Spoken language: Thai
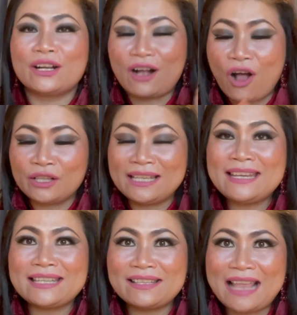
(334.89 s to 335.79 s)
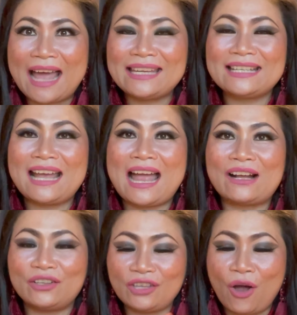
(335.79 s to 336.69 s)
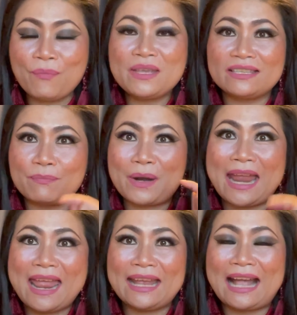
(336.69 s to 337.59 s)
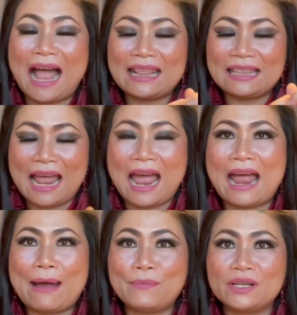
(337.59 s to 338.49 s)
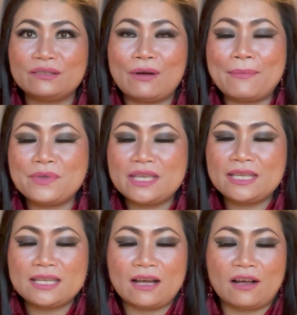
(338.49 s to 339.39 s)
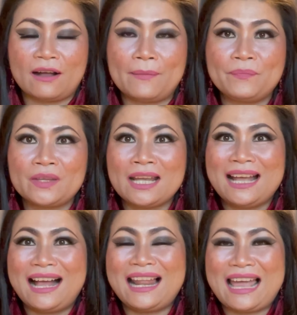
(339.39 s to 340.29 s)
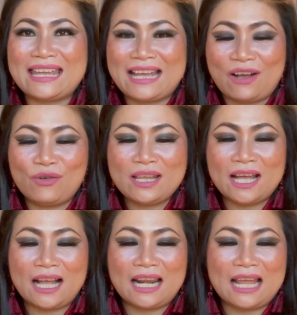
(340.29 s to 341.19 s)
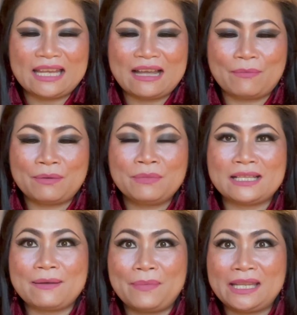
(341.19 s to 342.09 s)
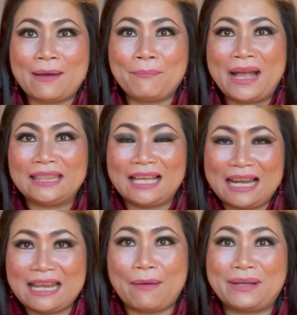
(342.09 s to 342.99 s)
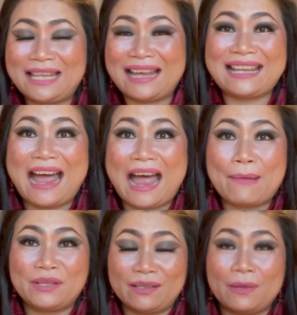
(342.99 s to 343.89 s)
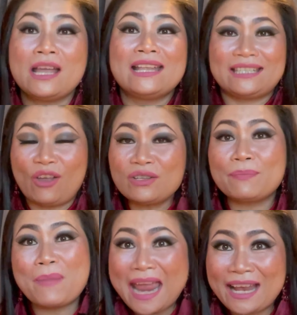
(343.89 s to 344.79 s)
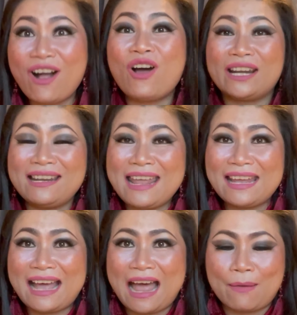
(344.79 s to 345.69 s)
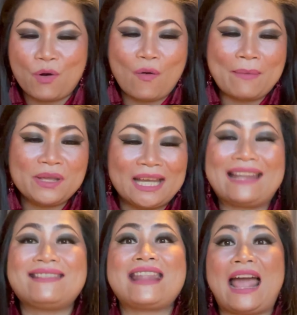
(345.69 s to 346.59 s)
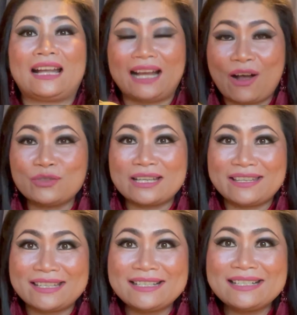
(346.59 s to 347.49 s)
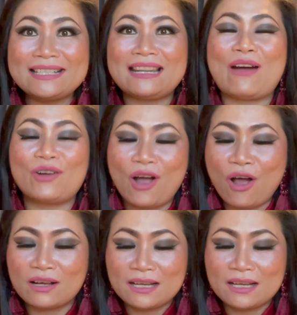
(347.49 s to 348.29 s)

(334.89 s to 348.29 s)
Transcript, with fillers: ก่อนที่จะใส่นะคะก็ต้องมีสเปรย์กันน้ำหรือว่ามีเอ่ออะไรอะเขาเรียกอะไรอะมันเหมือนจะเป็นน้ำมันอะไรอะมาทาทาเป็นจะต้องสเปรย์ก่อนนั่นเองค่ะเพราะว่าไม่งั้นหนังเขาจะชื้นแล้วก็